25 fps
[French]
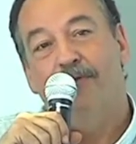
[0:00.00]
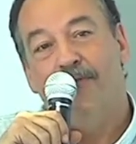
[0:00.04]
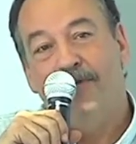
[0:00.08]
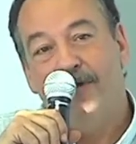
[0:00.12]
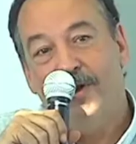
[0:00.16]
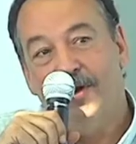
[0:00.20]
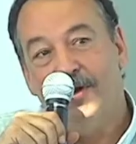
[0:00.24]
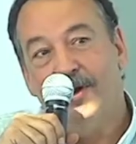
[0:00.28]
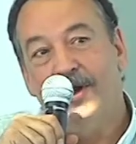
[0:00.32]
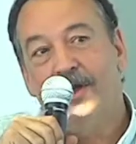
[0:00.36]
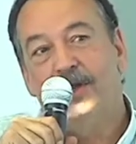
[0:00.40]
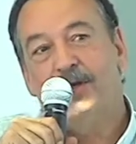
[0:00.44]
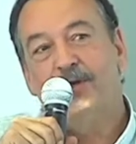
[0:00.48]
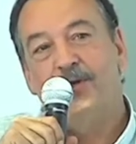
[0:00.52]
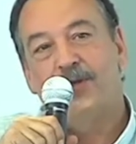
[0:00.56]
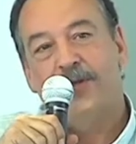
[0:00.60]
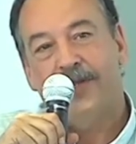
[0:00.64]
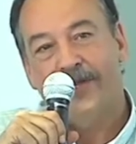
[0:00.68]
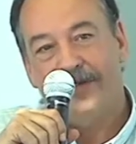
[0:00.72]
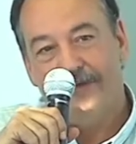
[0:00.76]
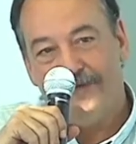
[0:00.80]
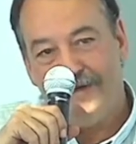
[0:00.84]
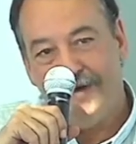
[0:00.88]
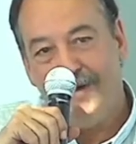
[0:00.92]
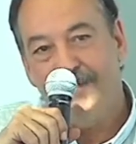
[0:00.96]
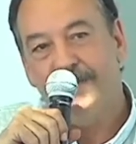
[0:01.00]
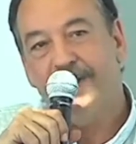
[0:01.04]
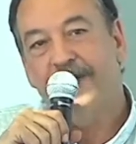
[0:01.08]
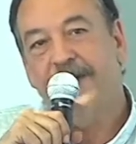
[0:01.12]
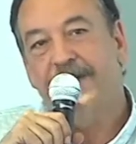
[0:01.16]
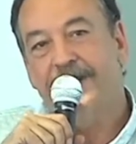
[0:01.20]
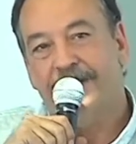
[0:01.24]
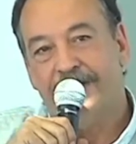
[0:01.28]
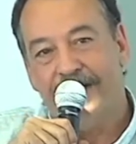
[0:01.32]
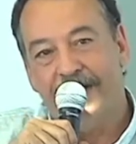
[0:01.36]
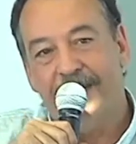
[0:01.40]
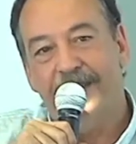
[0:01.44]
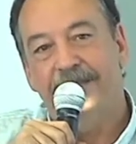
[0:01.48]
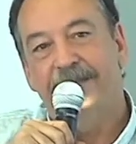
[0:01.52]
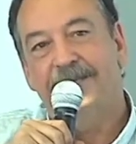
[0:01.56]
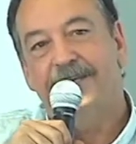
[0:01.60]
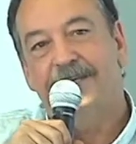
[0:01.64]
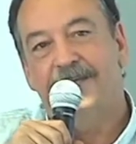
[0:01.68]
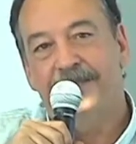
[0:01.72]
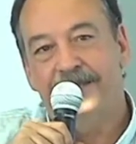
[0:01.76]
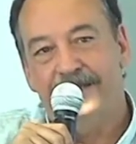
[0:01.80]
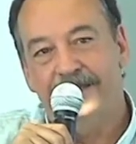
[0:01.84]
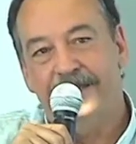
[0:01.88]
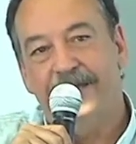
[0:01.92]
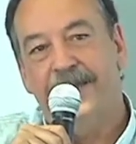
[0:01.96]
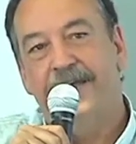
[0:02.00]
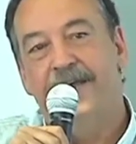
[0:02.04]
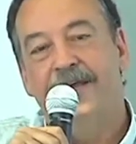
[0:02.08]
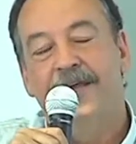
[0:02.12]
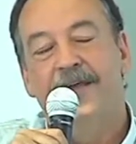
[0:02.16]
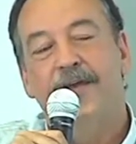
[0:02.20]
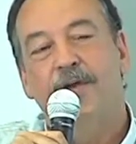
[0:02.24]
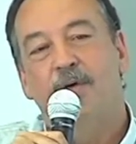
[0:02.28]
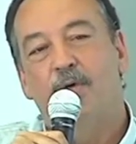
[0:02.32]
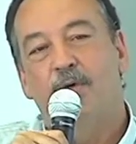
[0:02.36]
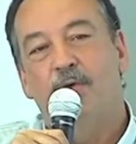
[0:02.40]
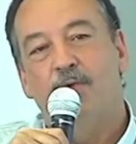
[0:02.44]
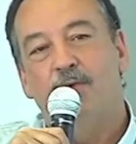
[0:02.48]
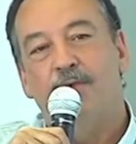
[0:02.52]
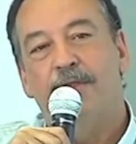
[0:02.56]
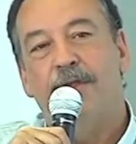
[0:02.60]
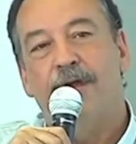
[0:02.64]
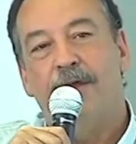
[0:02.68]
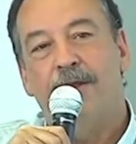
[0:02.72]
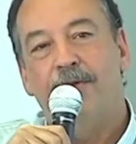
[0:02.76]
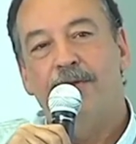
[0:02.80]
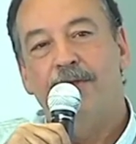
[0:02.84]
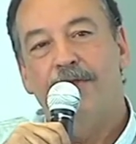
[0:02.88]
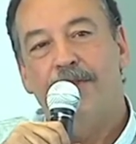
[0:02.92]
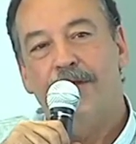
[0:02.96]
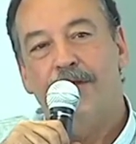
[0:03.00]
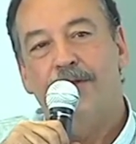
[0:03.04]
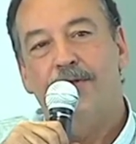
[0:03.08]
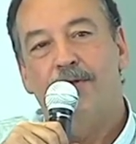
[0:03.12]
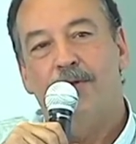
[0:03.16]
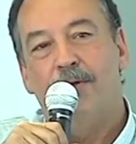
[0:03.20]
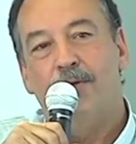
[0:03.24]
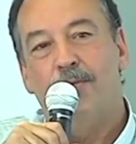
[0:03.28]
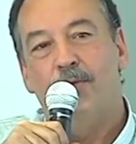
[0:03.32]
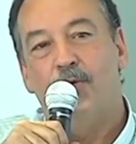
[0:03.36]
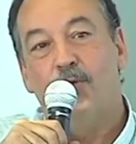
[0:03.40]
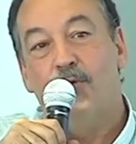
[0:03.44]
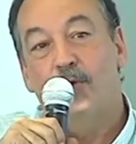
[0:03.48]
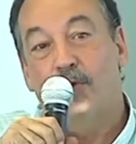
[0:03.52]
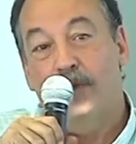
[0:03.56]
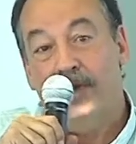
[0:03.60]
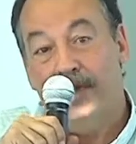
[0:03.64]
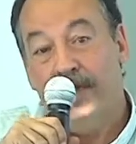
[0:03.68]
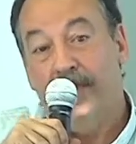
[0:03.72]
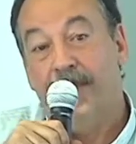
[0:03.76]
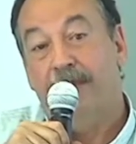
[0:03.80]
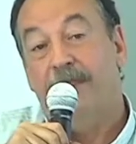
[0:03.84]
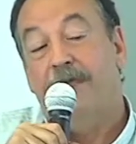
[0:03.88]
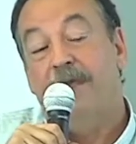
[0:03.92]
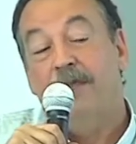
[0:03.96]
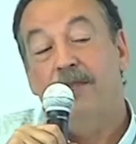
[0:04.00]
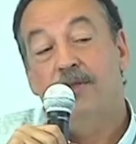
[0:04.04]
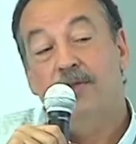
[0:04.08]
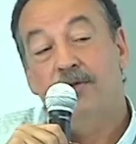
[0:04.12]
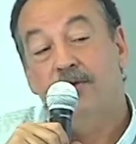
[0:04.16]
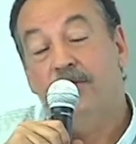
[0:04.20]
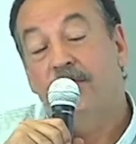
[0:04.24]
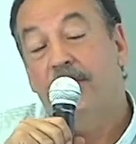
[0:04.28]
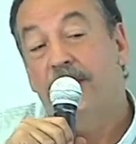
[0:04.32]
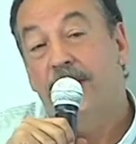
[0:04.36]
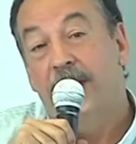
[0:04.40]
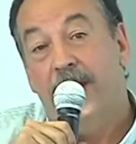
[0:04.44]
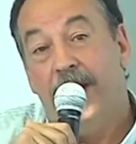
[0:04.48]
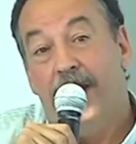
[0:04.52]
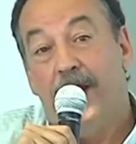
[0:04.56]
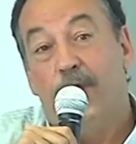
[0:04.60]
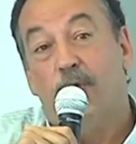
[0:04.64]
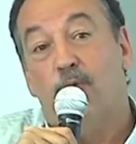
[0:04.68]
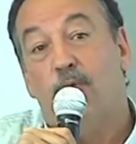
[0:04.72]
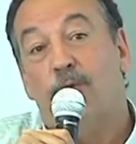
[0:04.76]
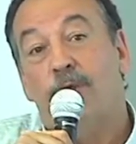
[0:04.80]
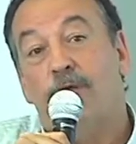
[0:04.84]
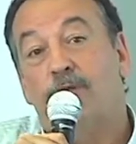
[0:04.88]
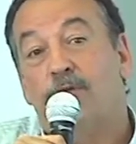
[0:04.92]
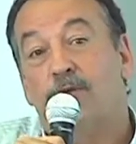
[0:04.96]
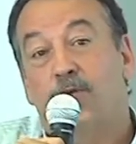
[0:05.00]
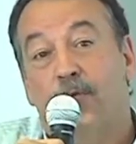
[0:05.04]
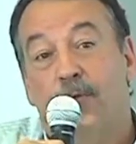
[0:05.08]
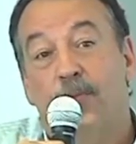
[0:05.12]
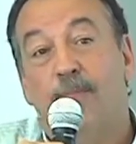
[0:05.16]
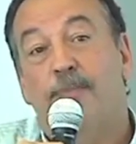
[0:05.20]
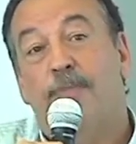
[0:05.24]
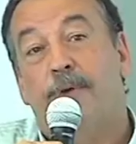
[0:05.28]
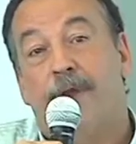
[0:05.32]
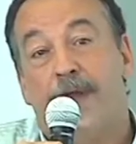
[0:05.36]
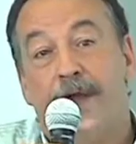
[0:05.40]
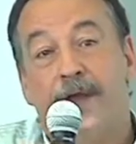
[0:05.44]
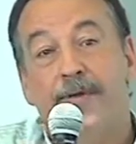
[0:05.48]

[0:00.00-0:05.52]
Et à partir de là, les autres grandes usines euh, ont pénétré.